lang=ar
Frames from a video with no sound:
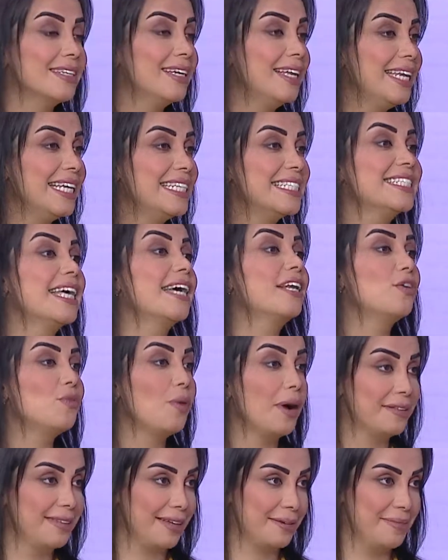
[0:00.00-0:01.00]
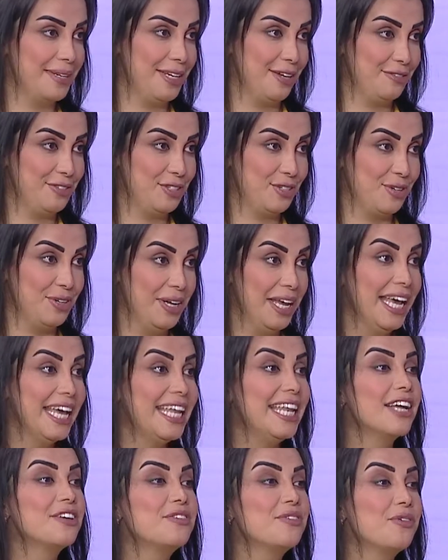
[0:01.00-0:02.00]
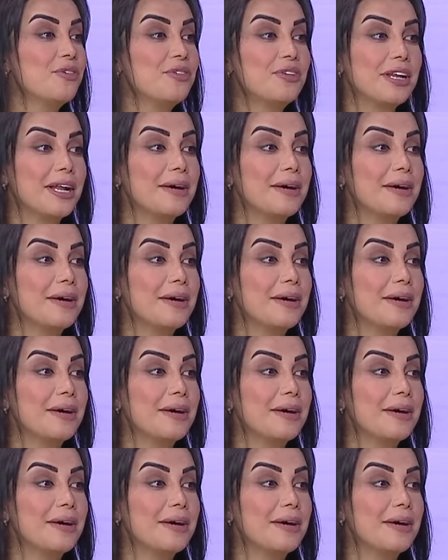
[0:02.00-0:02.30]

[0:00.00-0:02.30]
الانسان الواثق من نفسه لانه اللون